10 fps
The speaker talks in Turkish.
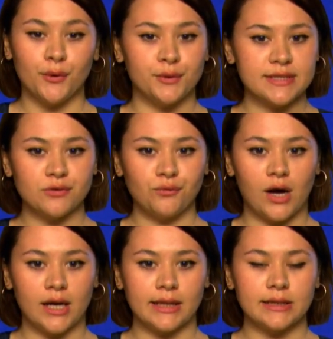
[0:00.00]
Üretim
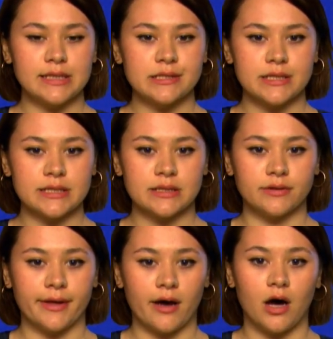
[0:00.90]
faaliyetleri
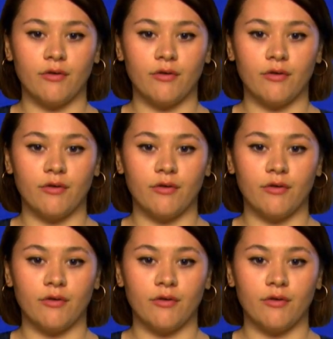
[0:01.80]
sırasında